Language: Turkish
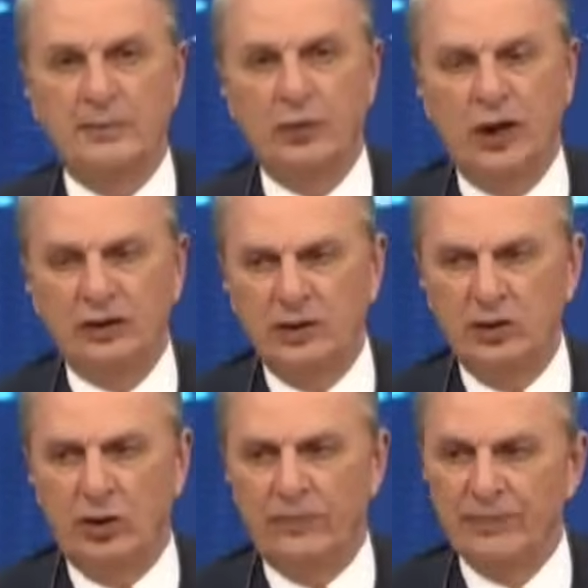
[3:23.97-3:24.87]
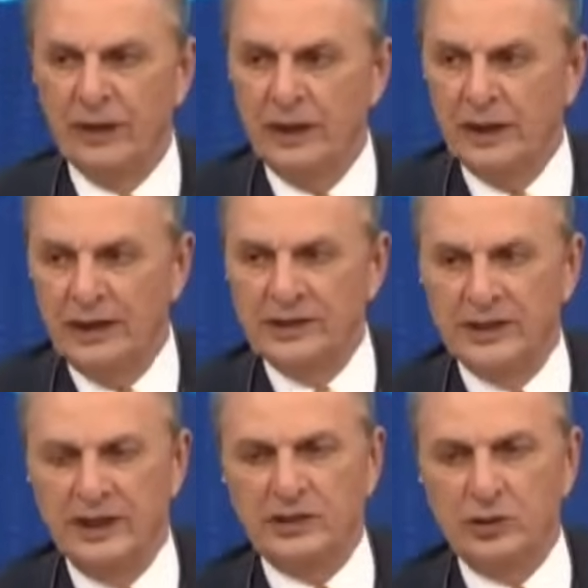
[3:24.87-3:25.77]
İstanbul halkı diyor
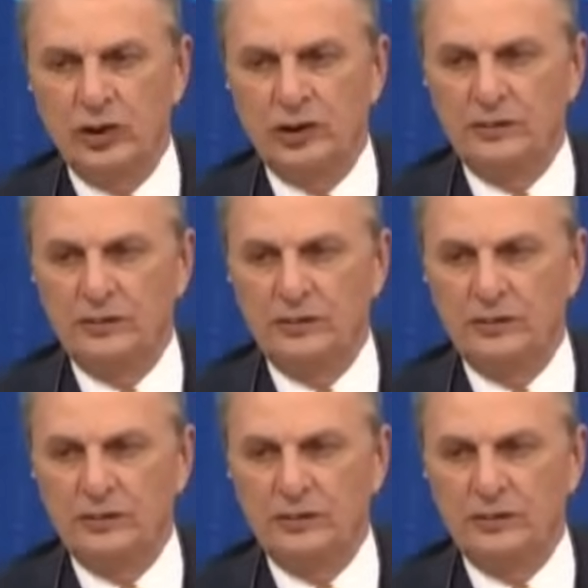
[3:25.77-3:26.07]
eskiden